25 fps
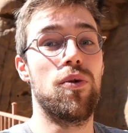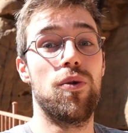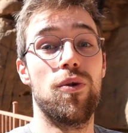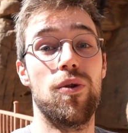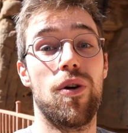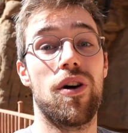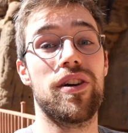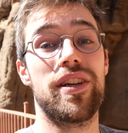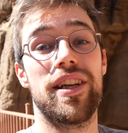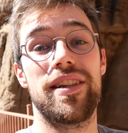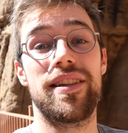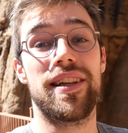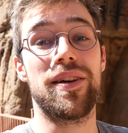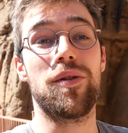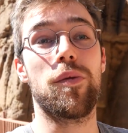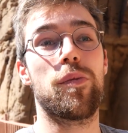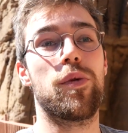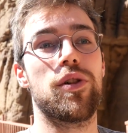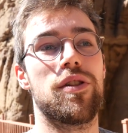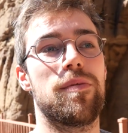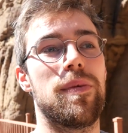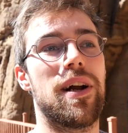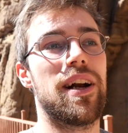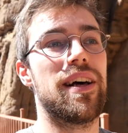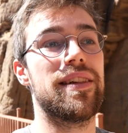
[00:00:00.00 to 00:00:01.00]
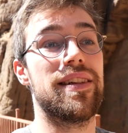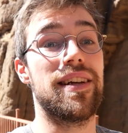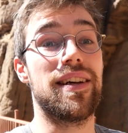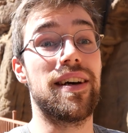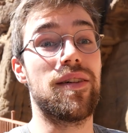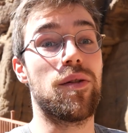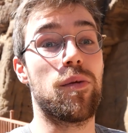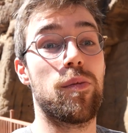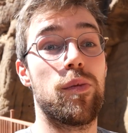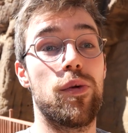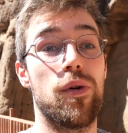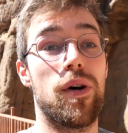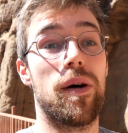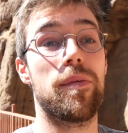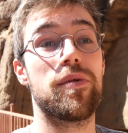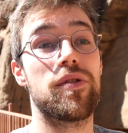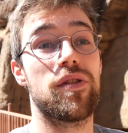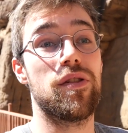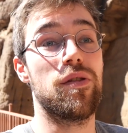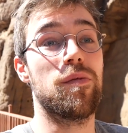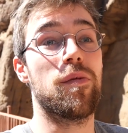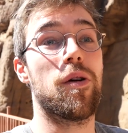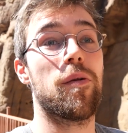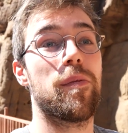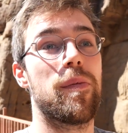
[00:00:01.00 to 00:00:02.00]
où en été on peut se balader. On peut
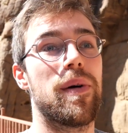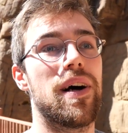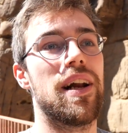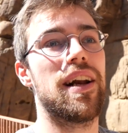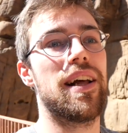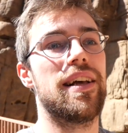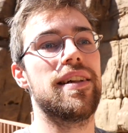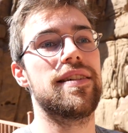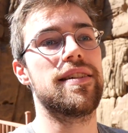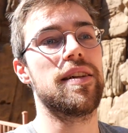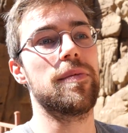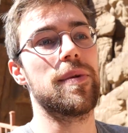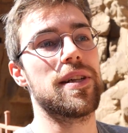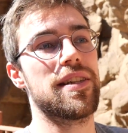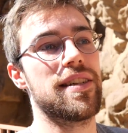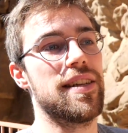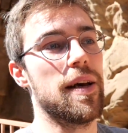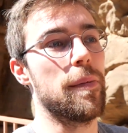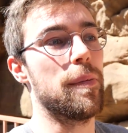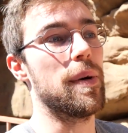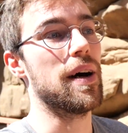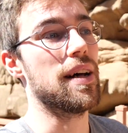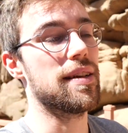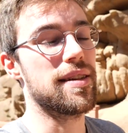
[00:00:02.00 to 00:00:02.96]
absolument pas là ici parce qu'il n'y a pas